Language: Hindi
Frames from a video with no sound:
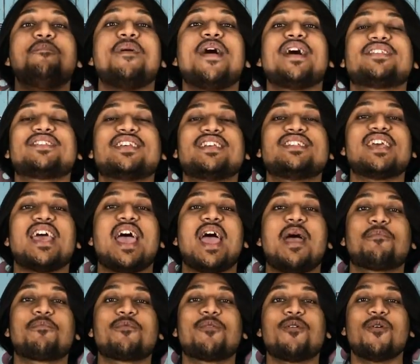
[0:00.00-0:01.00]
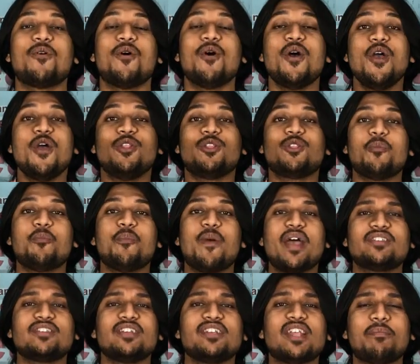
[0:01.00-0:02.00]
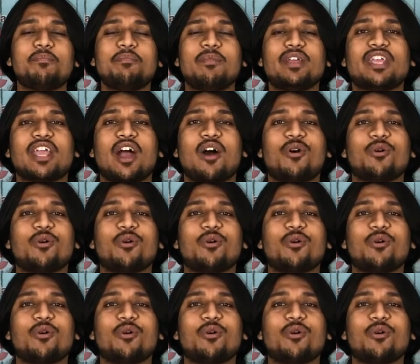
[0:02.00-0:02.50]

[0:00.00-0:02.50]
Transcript: मैसेज ऐप को तो मैसेज ऐप में क्या